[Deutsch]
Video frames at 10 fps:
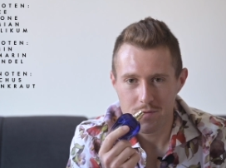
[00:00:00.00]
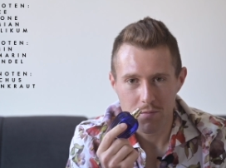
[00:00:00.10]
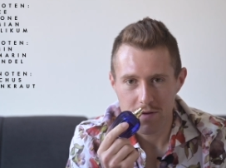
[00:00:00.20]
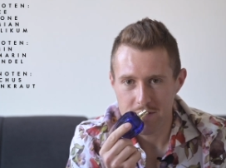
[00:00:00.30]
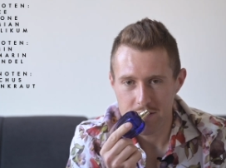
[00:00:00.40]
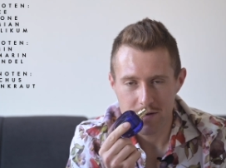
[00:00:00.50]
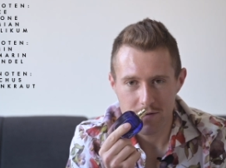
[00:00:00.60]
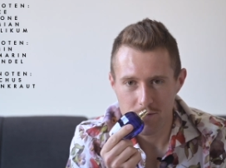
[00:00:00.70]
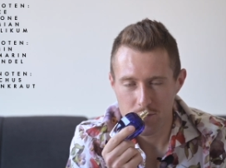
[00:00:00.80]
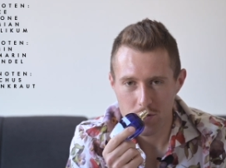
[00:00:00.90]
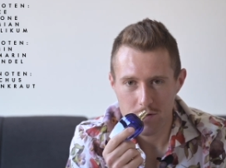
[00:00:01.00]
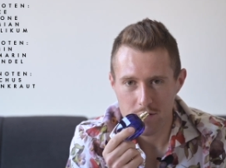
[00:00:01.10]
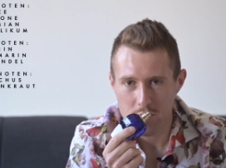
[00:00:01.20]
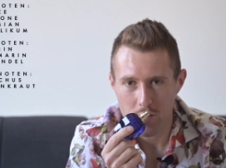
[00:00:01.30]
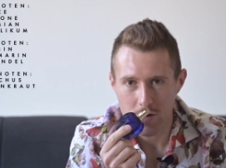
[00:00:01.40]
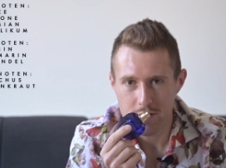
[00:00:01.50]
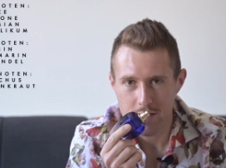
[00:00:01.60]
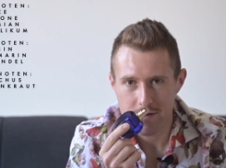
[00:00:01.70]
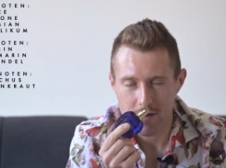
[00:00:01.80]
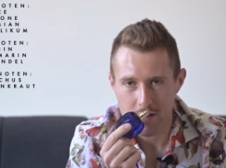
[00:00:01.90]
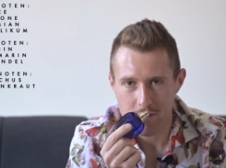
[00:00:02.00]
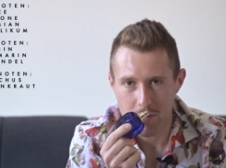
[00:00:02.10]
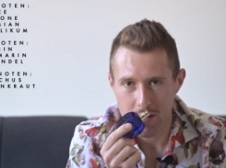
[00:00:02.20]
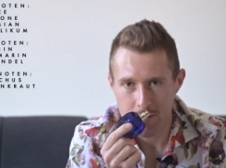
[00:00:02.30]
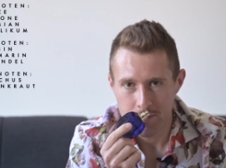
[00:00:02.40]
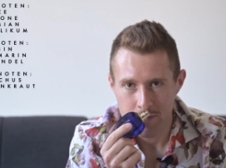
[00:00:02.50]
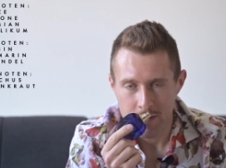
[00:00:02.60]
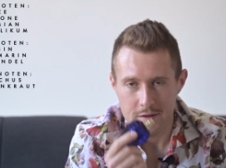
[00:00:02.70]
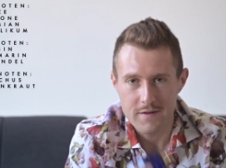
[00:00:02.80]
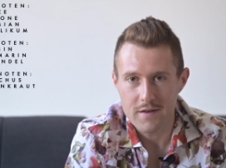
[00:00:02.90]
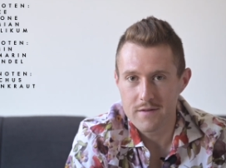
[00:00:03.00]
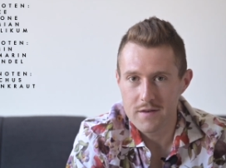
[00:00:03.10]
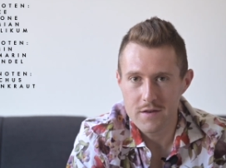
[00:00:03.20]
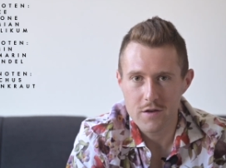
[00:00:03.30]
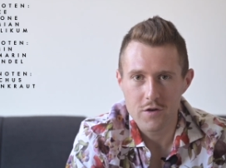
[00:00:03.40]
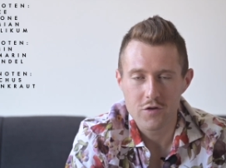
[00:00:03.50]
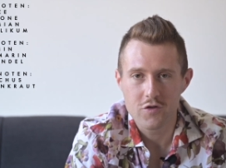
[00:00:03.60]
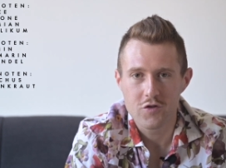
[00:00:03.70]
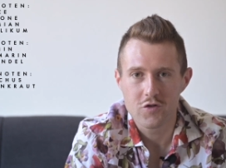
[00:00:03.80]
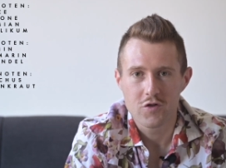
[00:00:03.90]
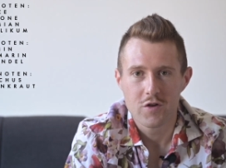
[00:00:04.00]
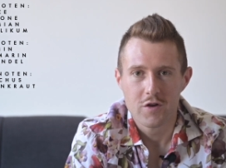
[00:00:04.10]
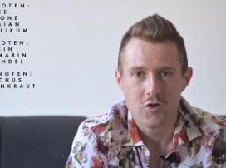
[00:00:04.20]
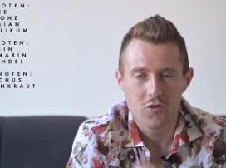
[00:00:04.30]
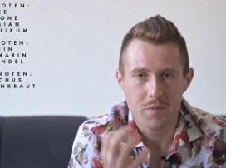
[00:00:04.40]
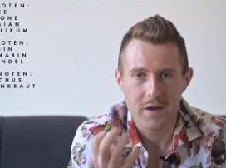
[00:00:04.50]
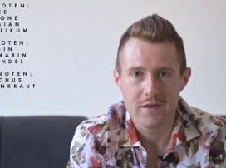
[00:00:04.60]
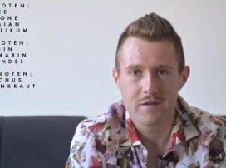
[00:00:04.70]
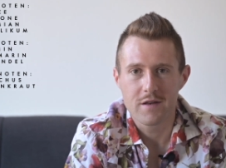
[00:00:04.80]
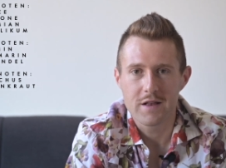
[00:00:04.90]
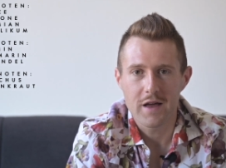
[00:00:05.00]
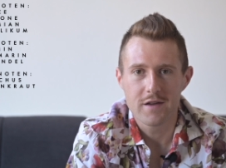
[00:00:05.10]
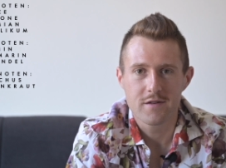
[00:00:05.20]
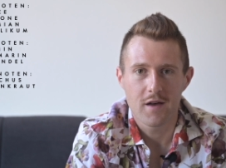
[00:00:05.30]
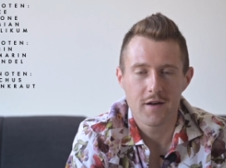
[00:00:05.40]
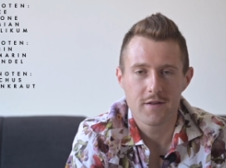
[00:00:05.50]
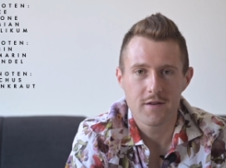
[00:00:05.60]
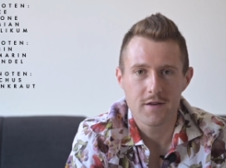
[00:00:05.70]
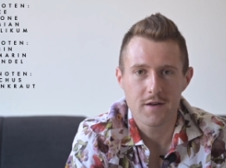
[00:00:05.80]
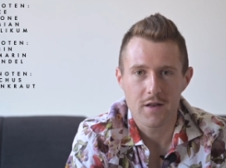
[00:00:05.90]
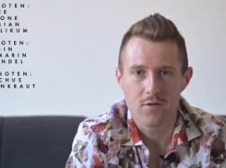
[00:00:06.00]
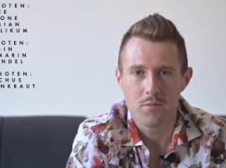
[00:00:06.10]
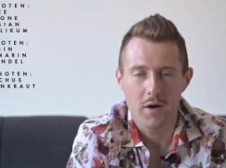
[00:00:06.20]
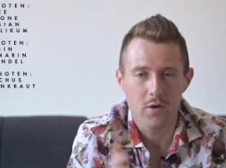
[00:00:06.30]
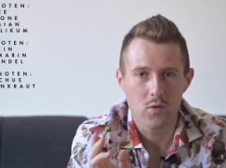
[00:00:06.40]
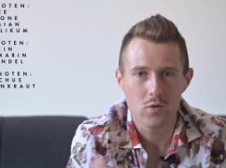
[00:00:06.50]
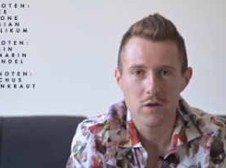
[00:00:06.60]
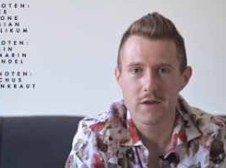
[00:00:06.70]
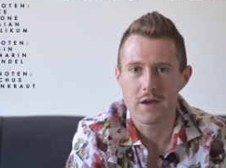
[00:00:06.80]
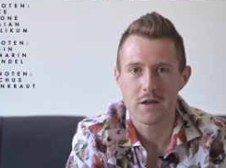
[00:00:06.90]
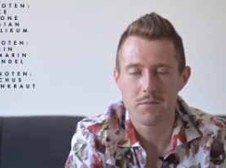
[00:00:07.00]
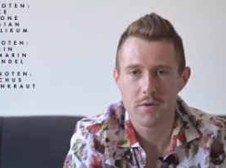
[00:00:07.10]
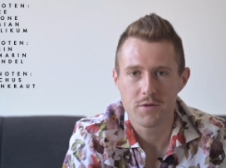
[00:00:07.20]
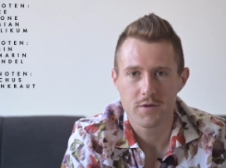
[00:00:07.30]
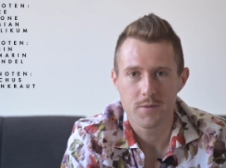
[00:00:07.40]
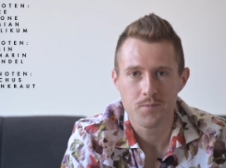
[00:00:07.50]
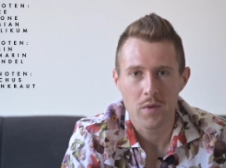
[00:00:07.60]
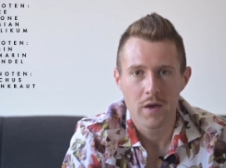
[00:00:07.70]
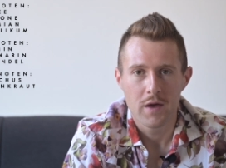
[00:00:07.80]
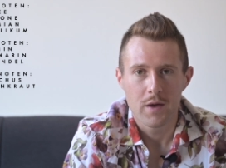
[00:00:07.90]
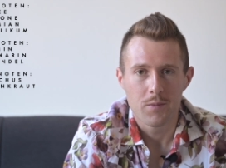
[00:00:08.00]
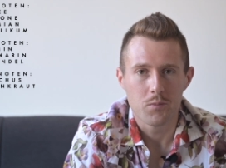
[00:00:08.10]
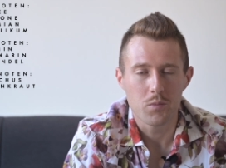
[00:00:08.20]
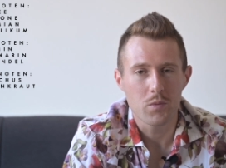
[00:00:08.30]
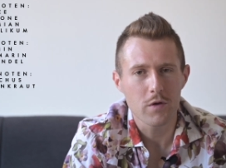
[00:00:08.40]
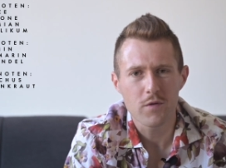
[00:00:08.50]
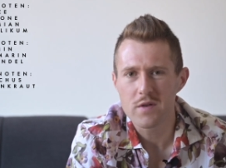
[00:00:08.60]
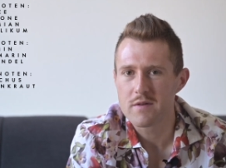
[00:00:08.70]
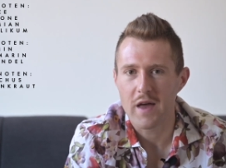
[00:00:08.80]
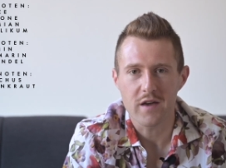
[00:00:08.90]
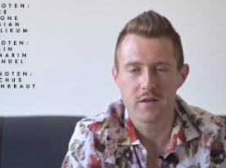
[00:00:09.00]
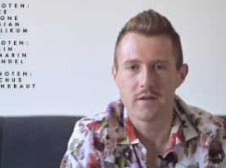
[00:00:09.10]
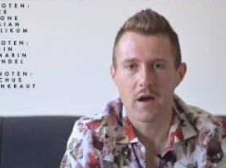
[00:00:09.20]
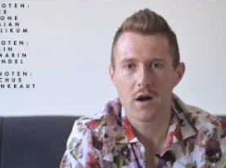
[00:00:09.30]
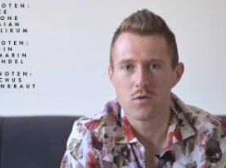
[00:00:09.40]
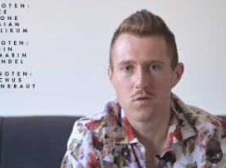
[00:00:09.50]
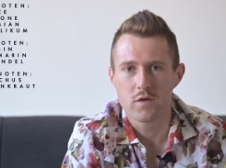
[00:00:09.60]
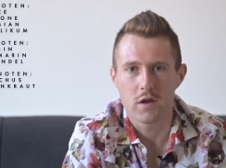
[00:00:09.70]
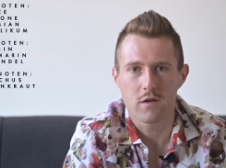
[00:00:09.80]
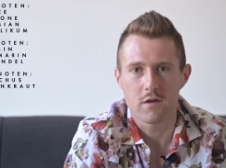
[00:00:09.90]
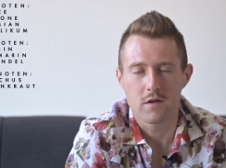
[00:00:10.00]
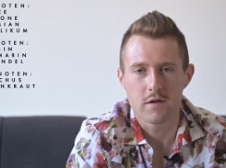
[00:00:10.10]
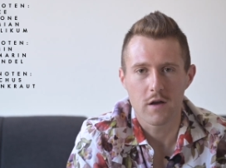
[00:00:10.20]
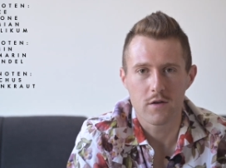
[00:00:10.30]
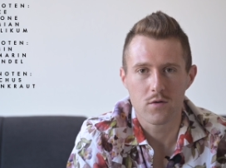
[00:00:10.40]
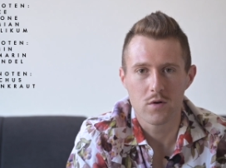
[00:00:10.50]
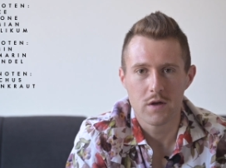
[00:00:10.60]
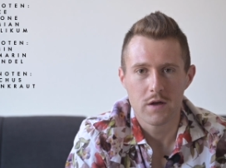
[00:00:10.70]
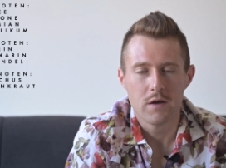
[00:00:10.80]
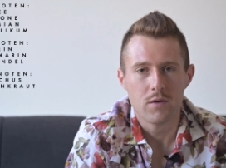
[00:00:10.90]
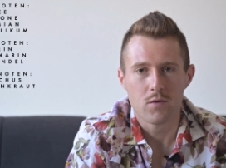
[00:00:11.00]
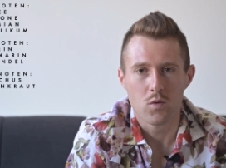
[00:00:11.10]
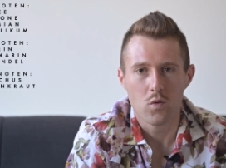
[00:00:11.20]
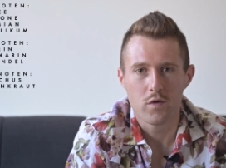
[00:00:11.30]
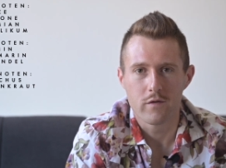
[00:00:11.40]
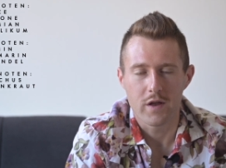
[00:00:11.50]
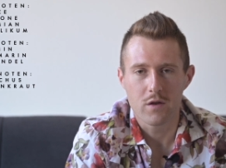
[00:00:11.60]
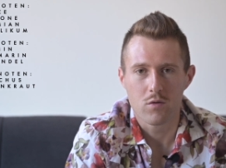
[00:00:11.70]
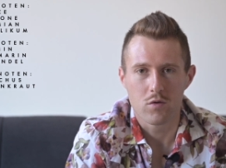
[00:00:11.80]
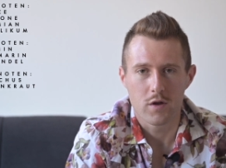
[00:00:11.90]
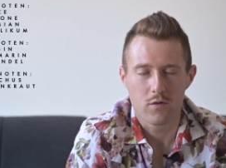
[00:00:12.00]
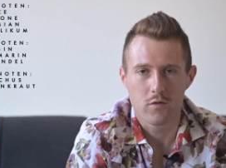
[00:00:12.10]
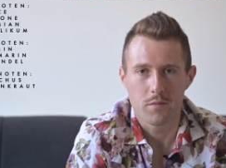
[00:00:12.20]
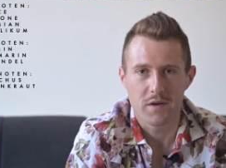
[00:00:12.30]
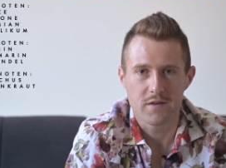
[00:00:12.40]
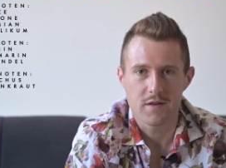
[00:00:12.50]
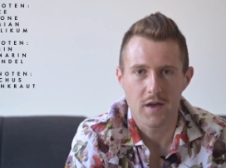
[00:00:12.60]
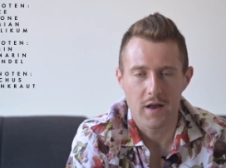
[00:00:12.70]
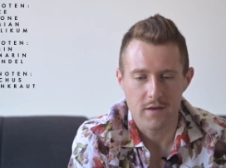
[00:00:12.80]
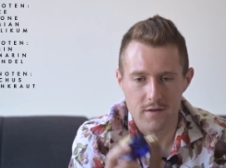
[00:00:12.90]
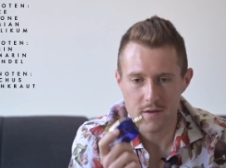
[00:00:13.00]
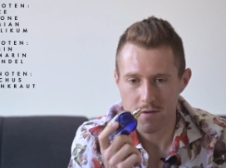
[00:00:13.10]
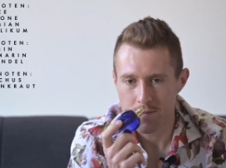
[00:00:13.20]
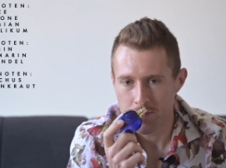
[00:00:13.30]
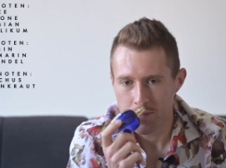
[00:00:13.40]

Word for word: ein bisschen würzig, kräutrig, sage ich mal. Sehr zitrisch, spritzig gleichzeitig, hat so ein paar grünliche Elemente. Ich finde es einen recht linearen Duft tatsächlich. Also so viel Wandlung oder so viel passiert hier eigentlich nicht.